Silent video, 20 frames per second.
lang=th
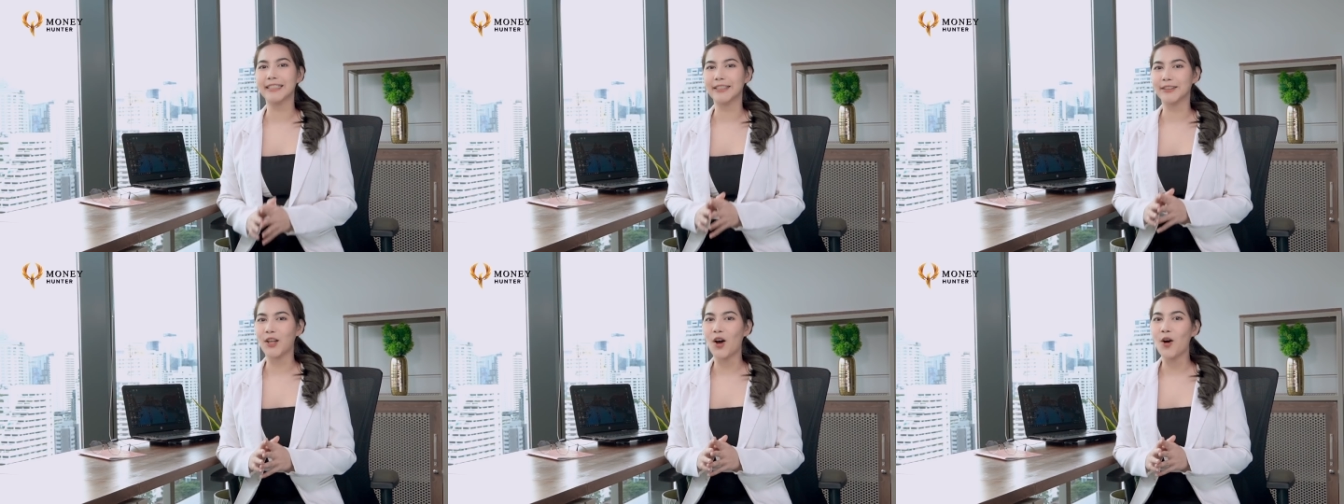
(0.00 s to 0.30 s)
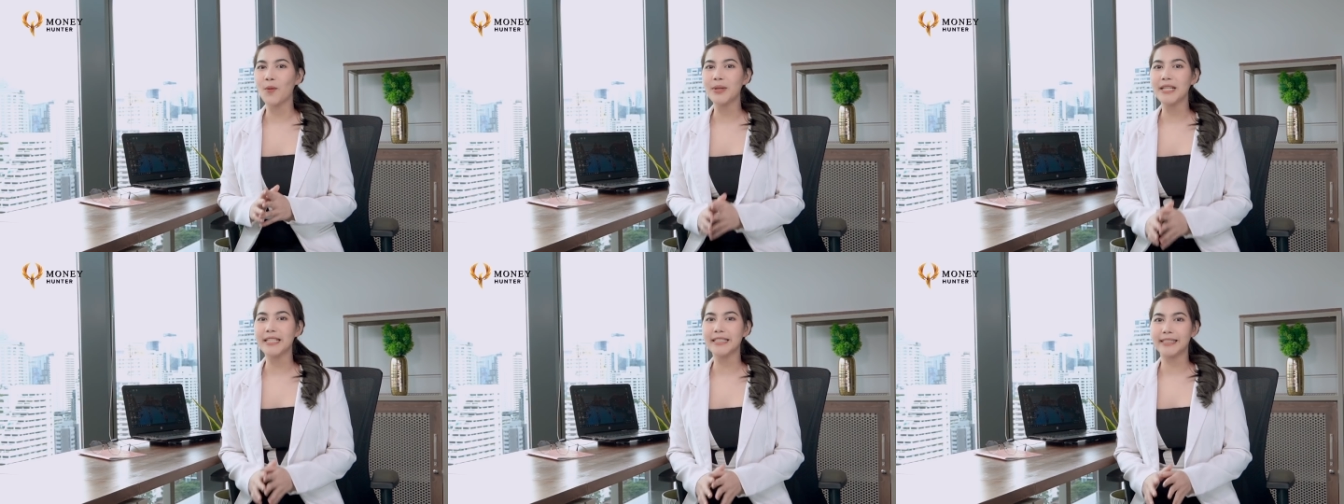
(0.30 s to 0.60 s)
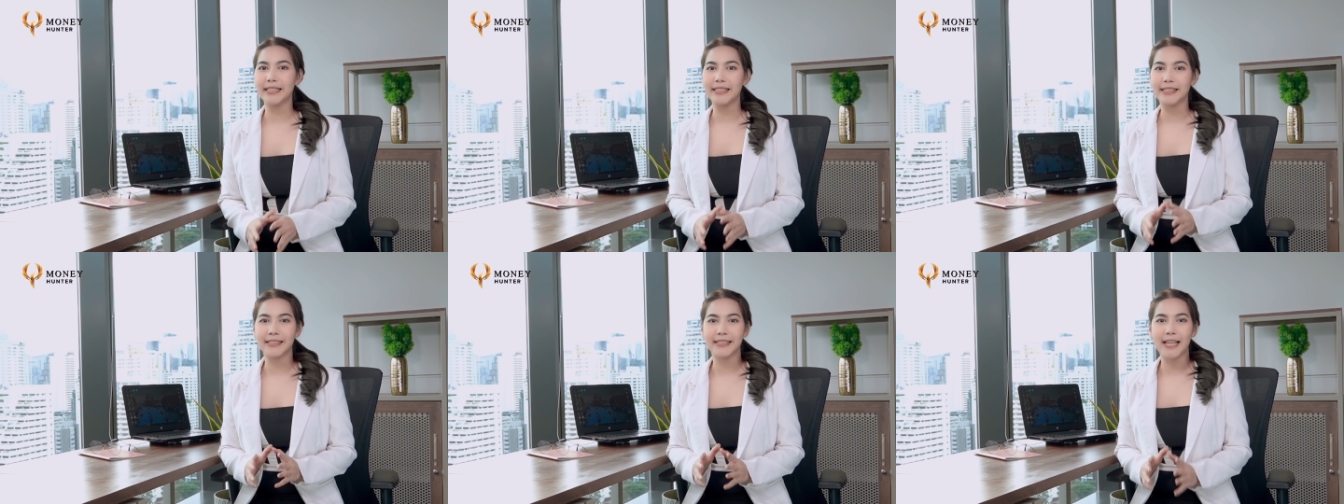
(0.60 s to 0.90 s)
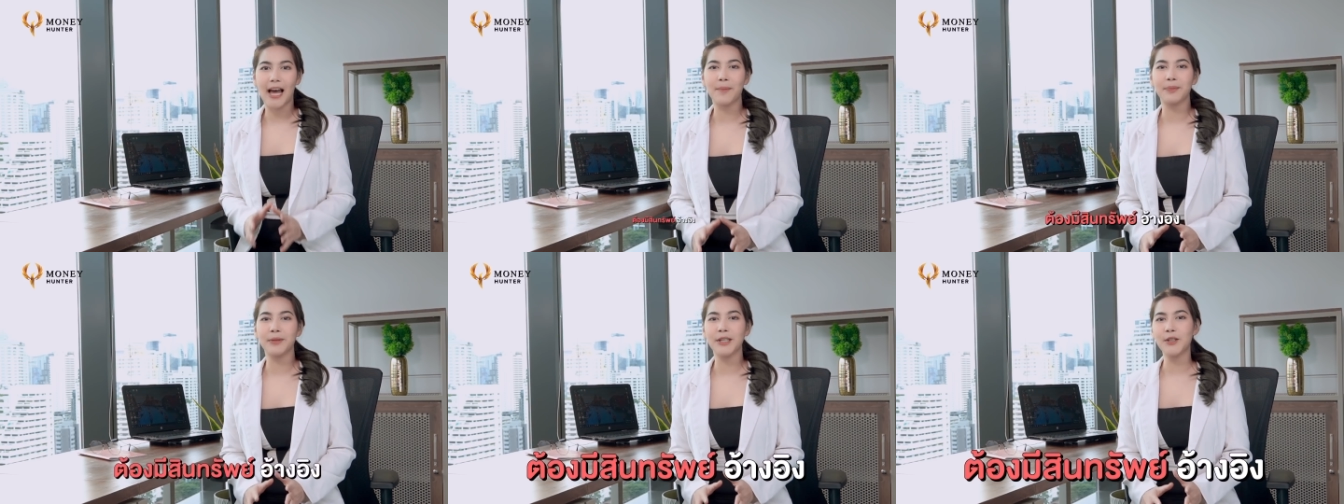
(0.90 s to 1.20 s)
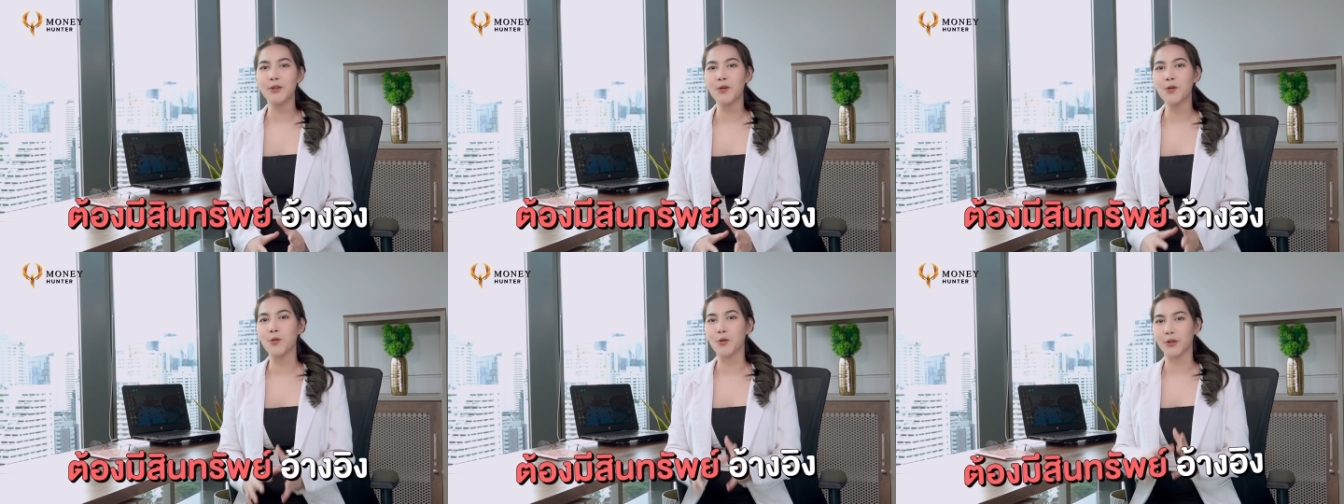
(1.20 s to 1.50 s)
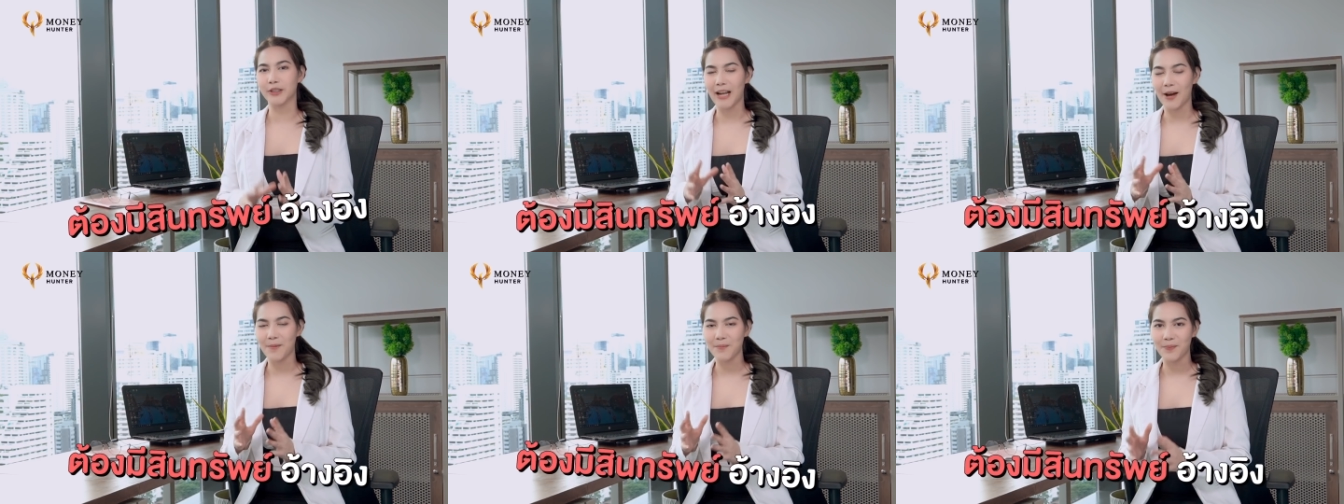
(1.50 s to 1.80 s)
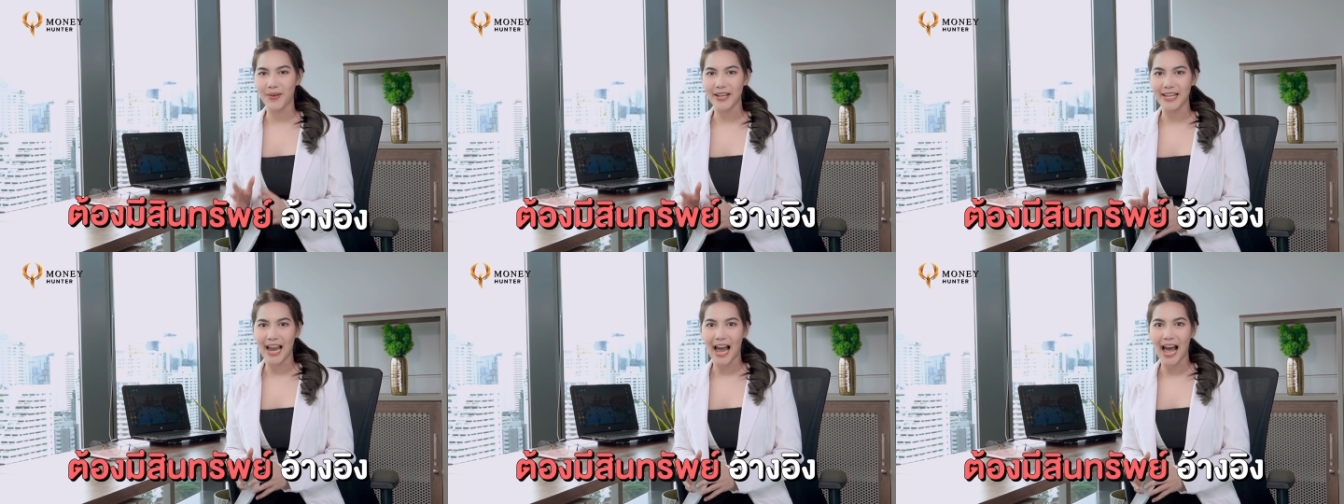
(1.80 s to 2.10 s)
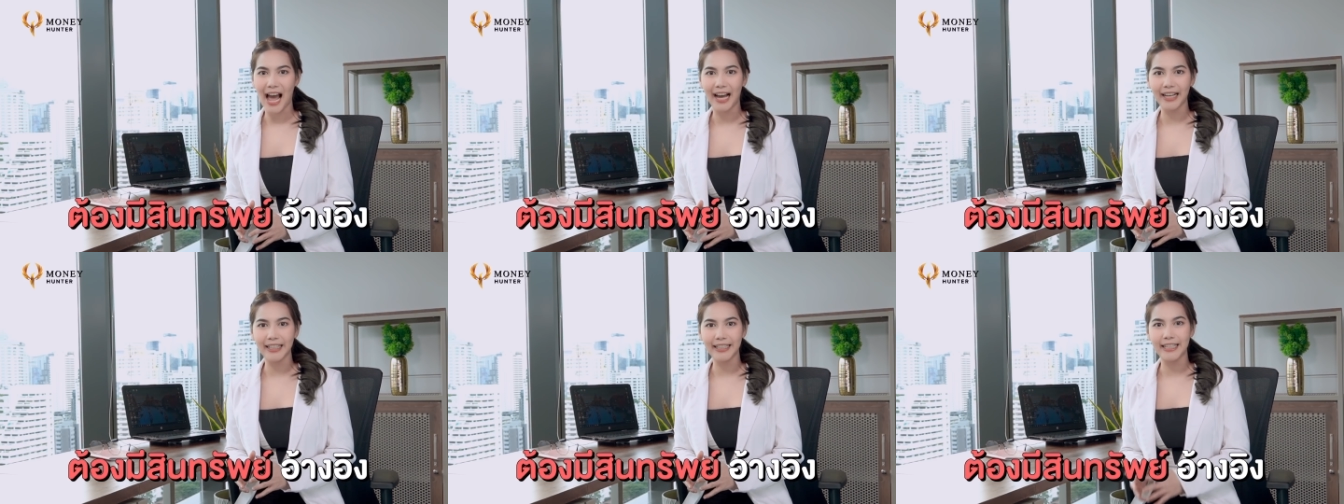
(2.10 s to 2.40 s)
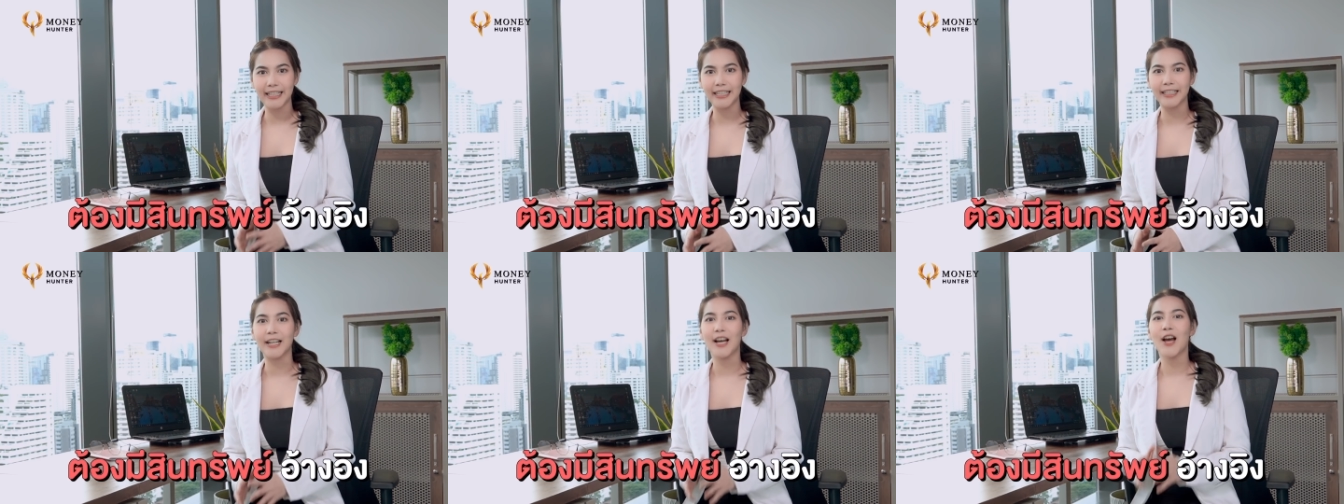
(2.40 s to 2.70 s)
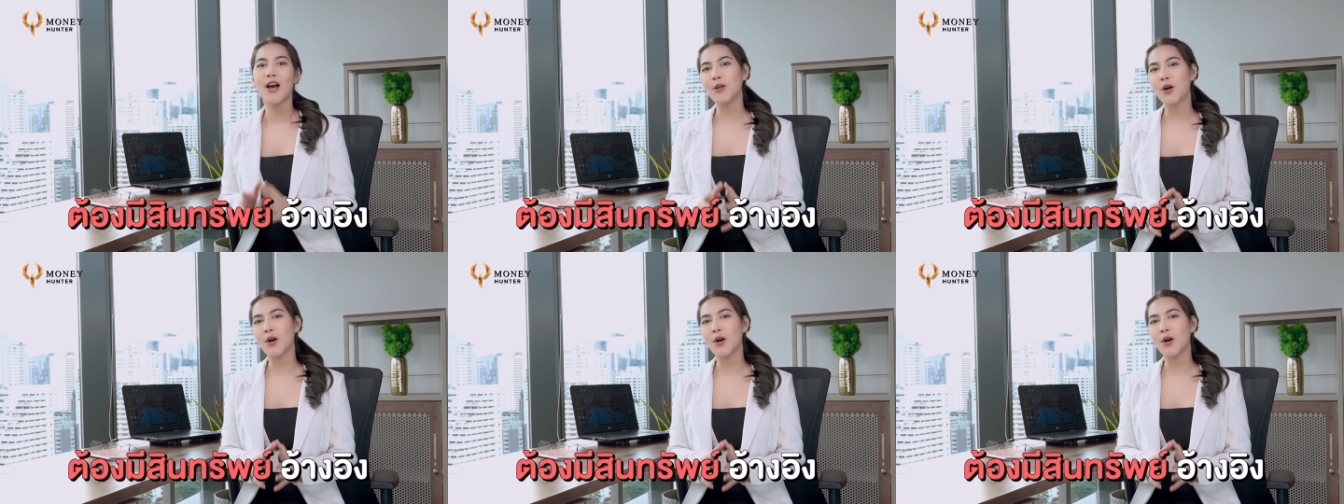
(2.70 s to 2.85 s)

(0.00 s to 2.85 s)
จะต้องมีสินทรัพย์ที่ถูกนำไปอ้างอิง